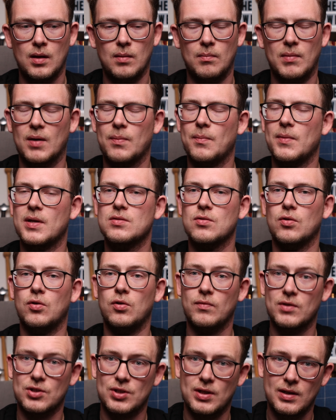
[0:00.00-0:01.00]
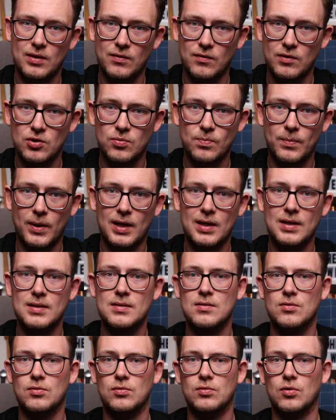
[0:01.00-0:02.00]
macht mir das unwahrscheinlich viel
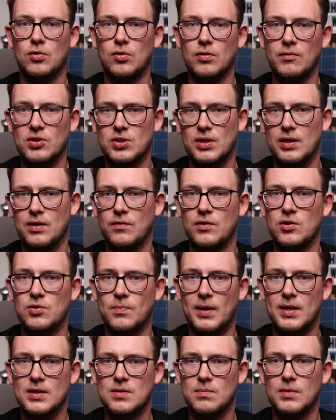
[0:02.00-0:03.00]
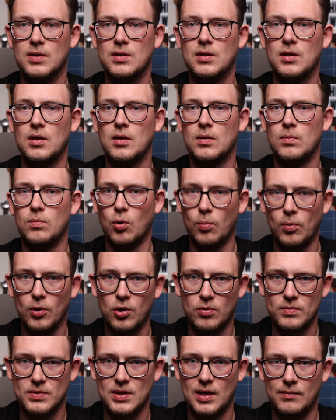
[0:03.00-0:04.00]
Spaß und unwahrscheinlich viel Spaß mit
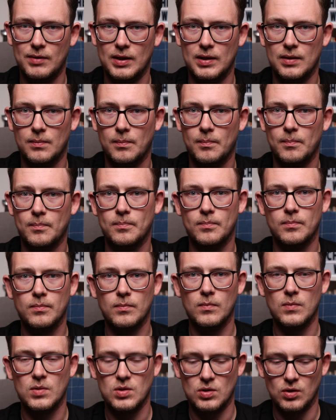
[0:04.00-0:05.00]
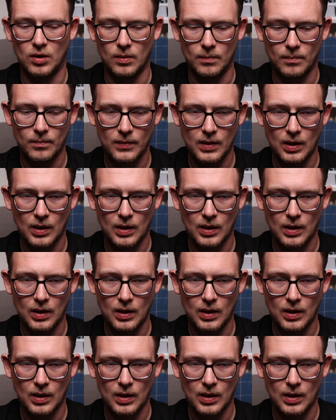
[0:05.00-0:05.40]
Publikumsarbeit. So.